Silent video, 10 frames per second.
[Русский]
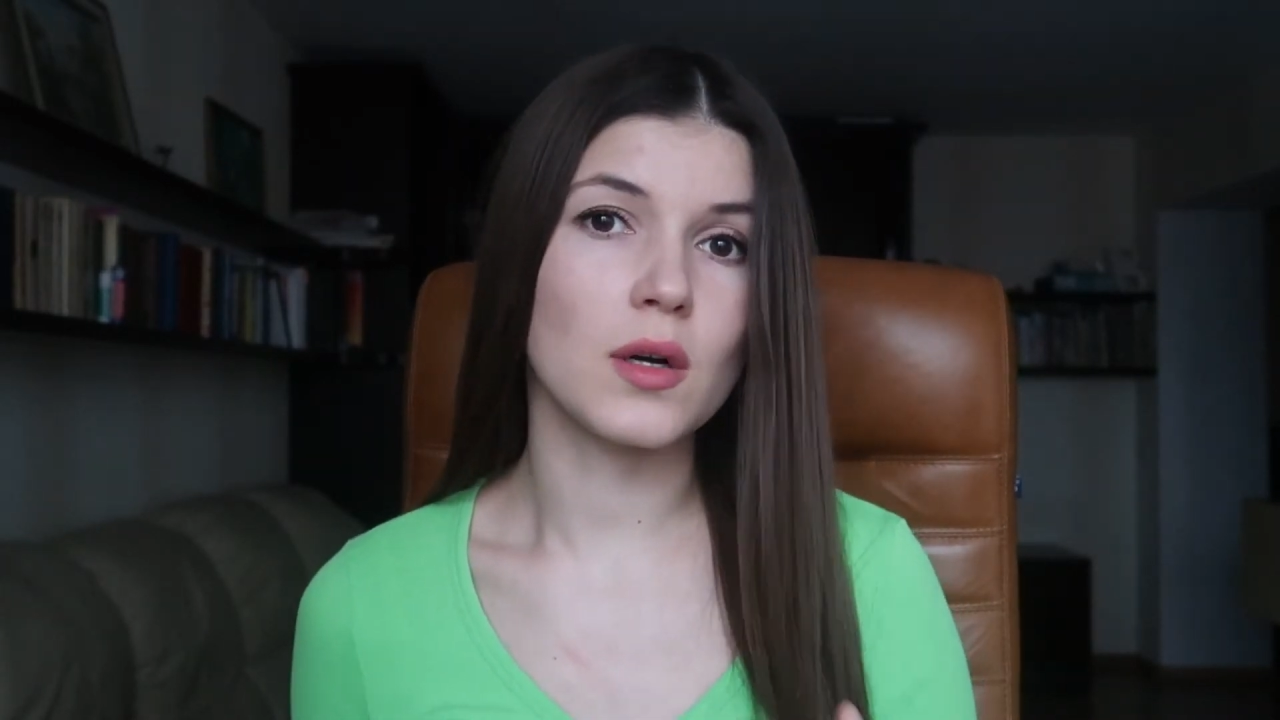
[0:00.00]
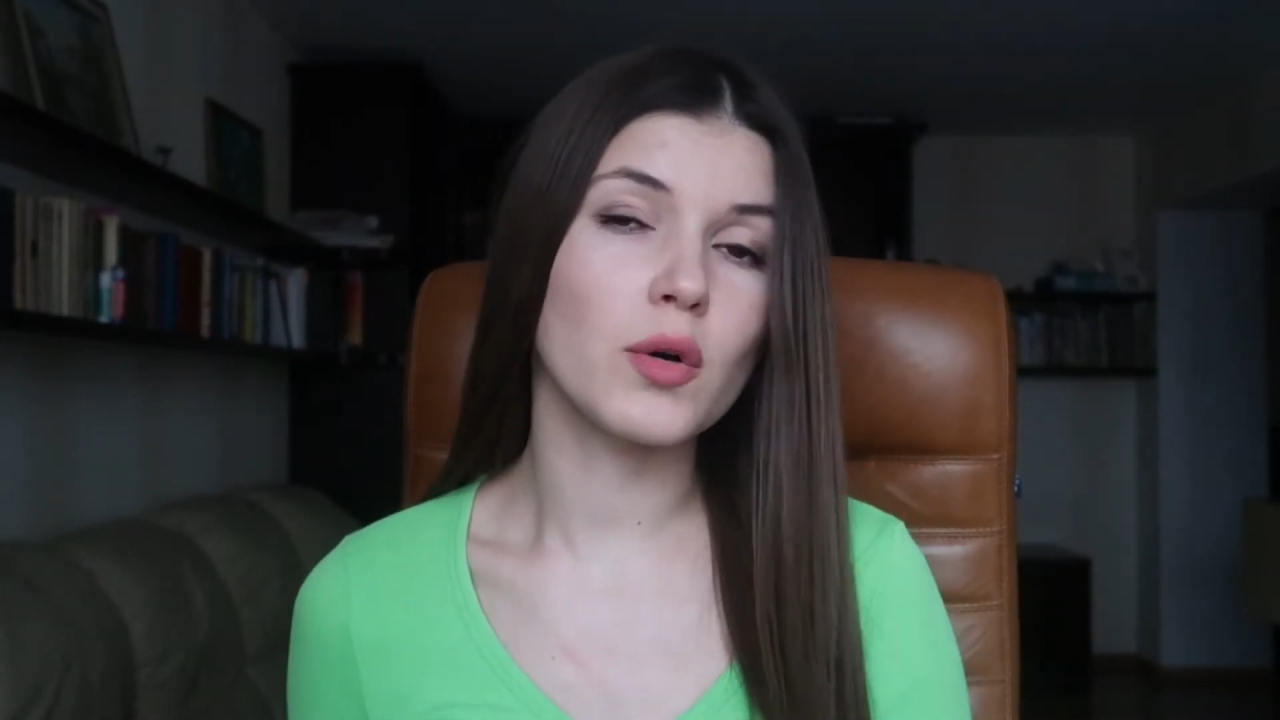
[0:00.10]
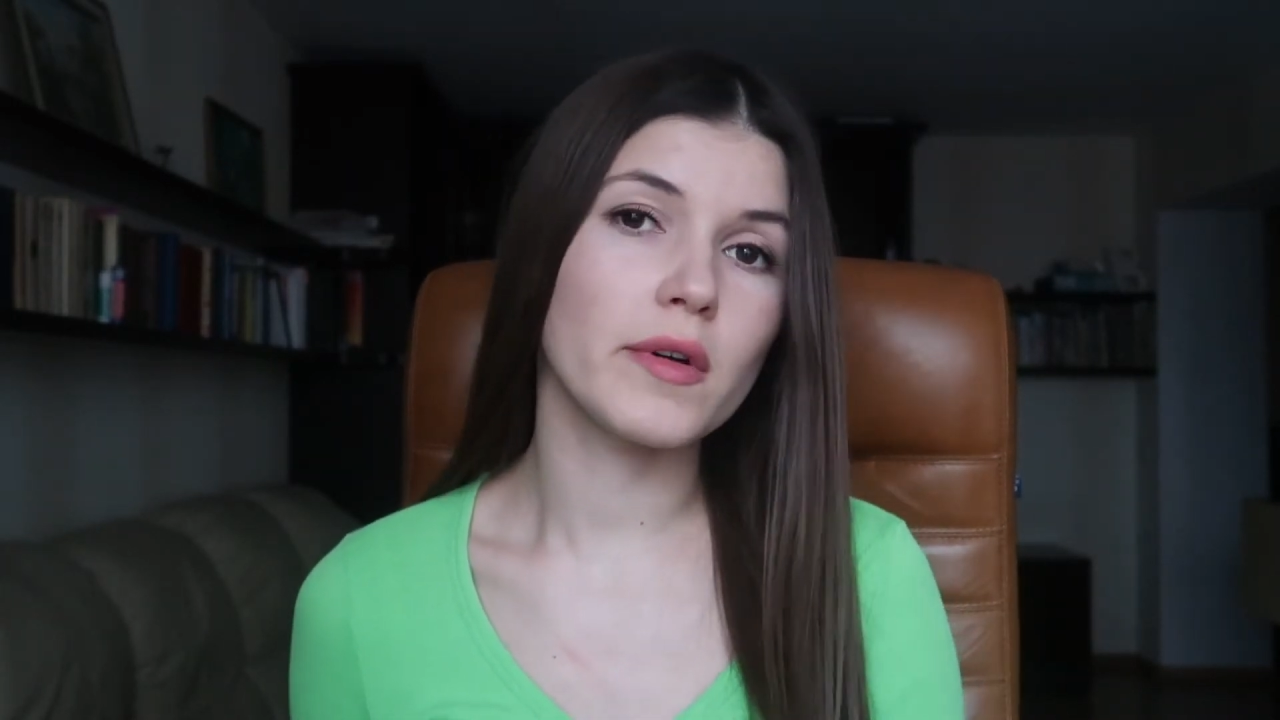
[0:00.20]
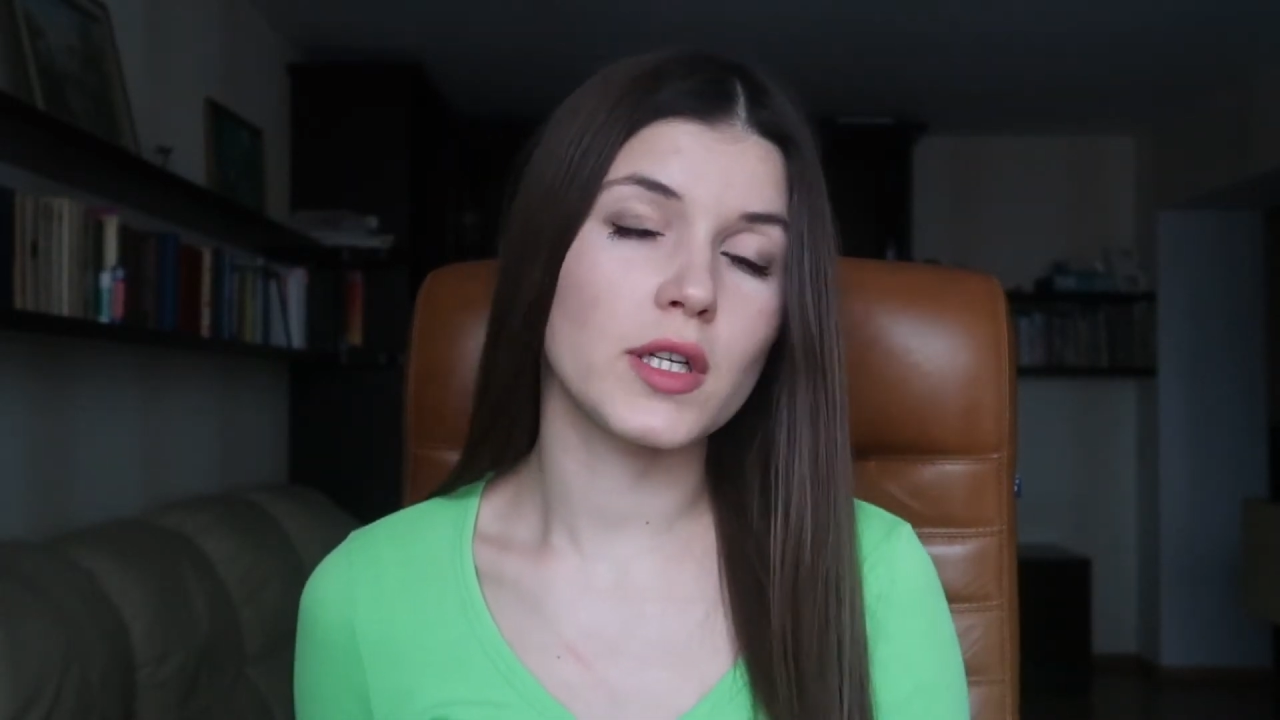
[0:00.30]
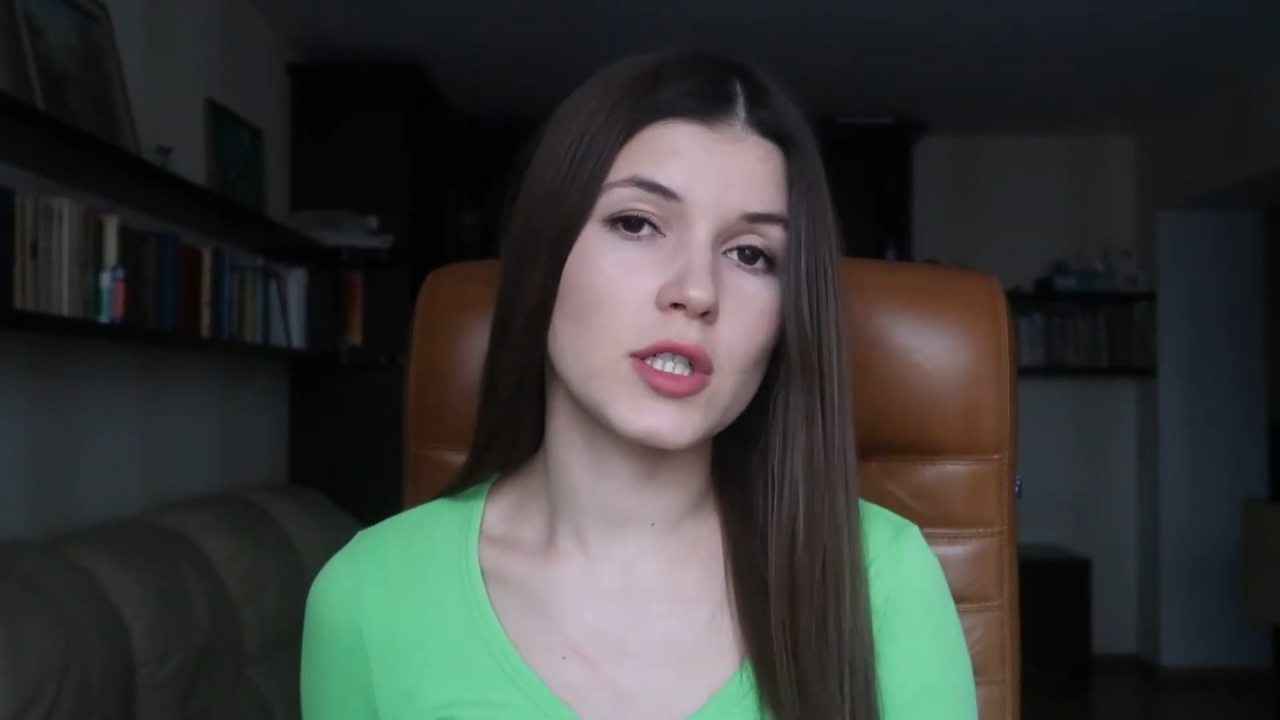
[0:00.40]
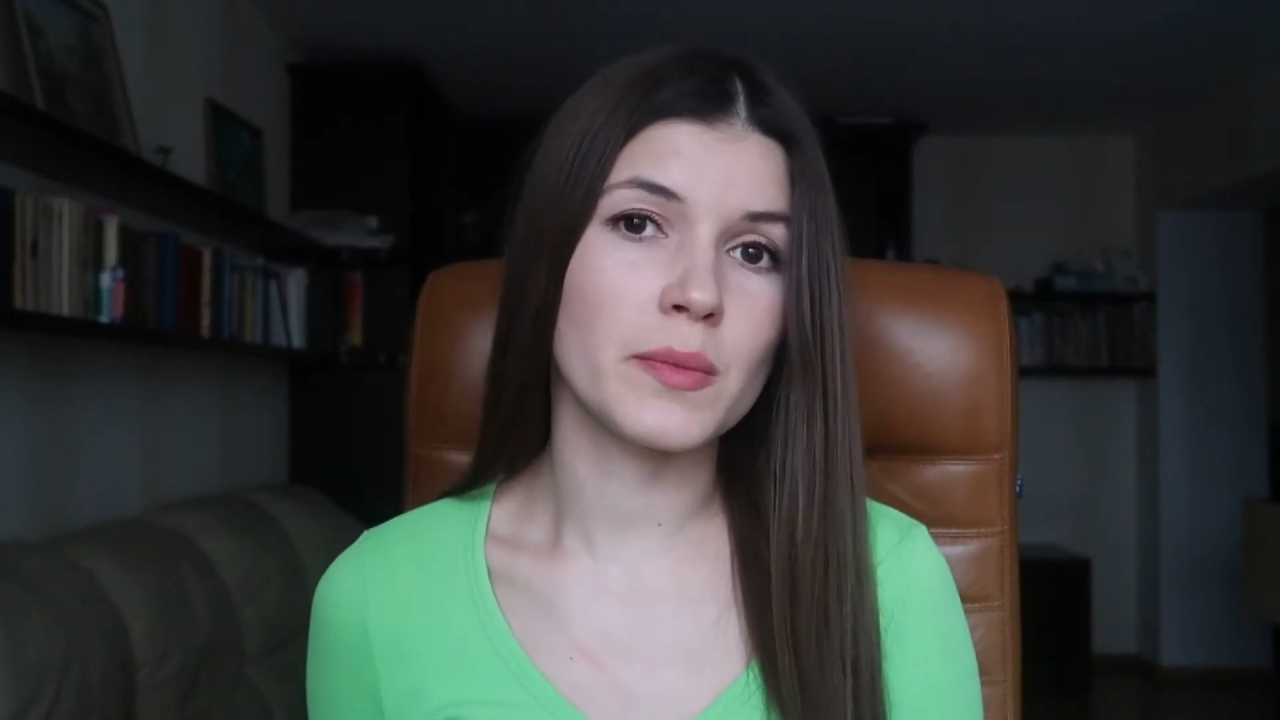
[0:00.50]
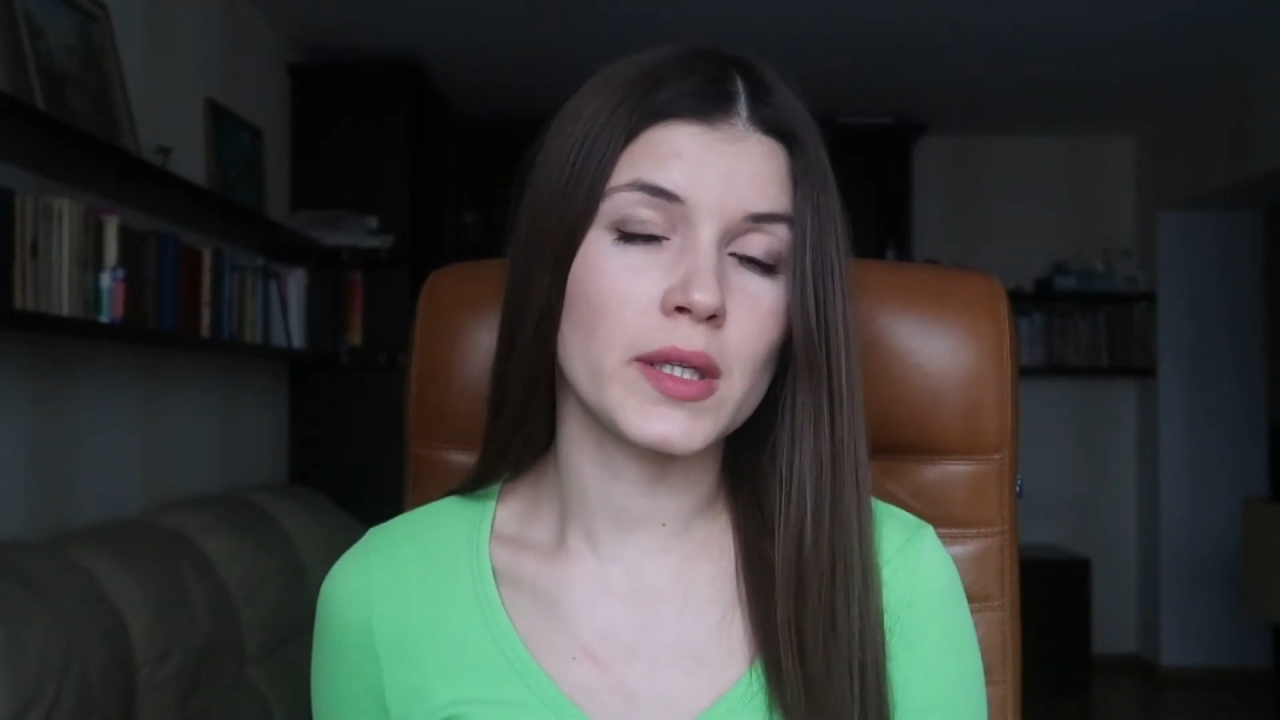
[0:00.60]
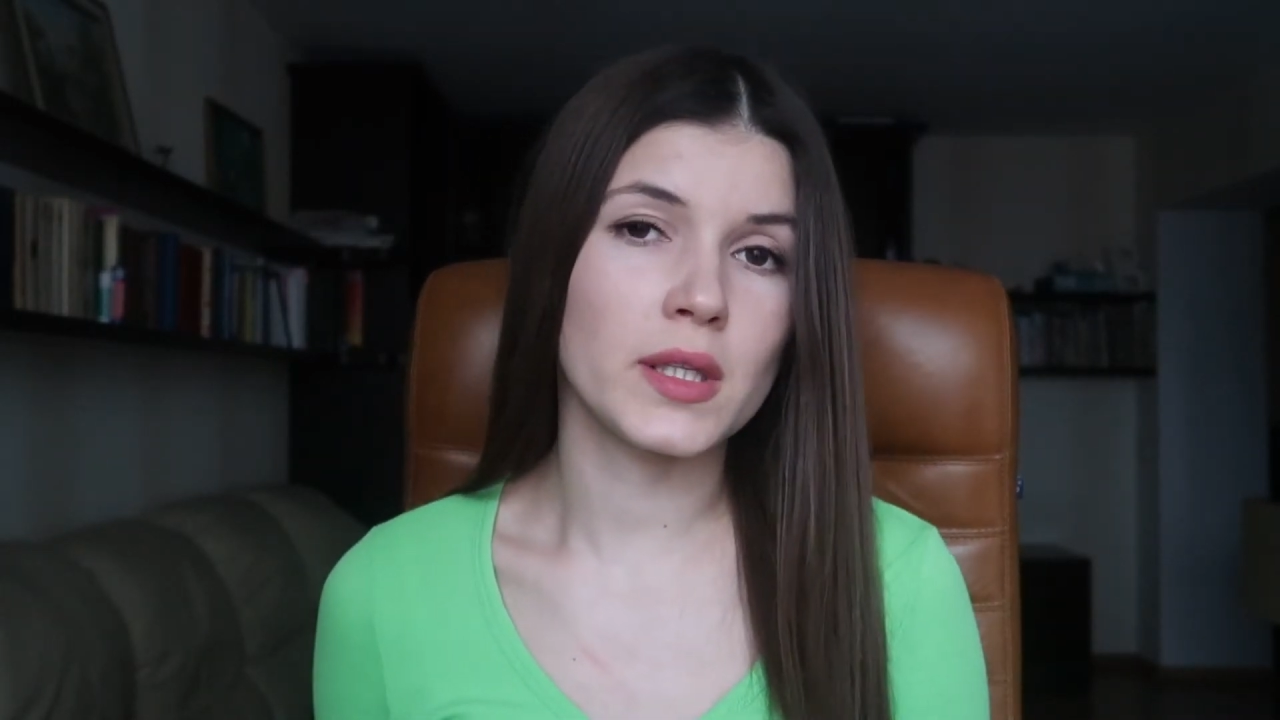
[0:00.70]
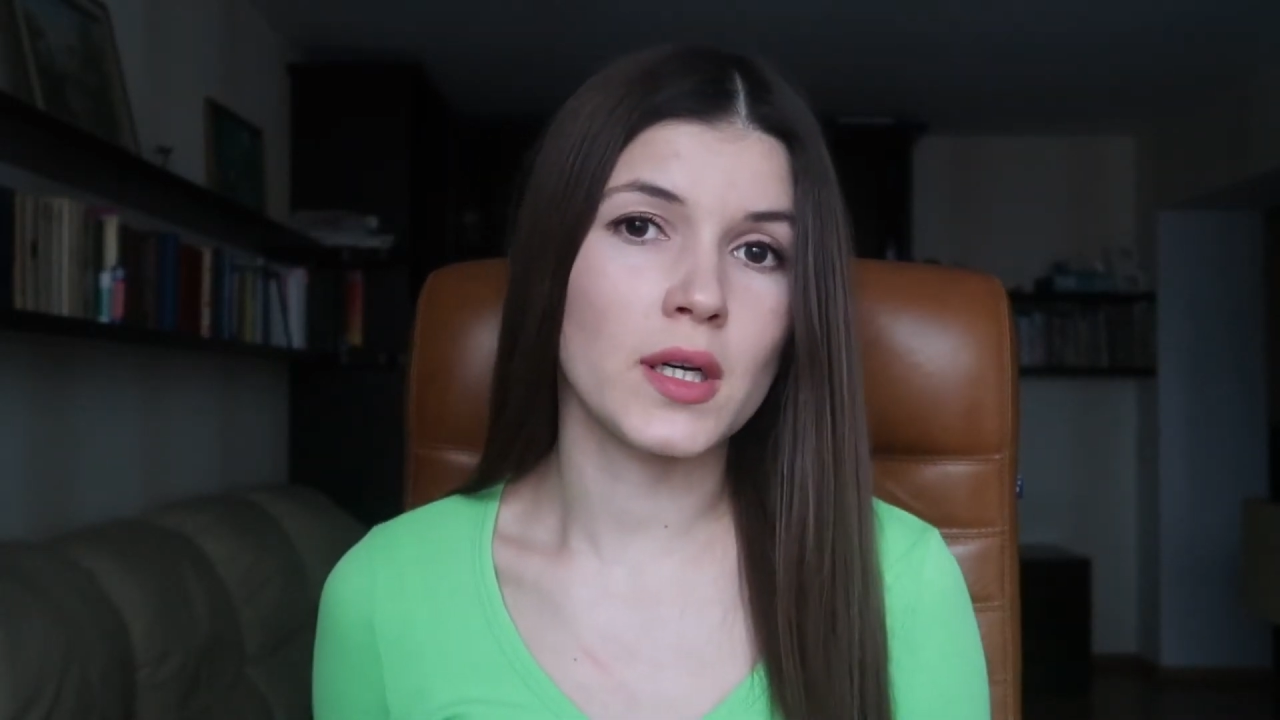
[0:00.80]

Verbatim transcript: какого режима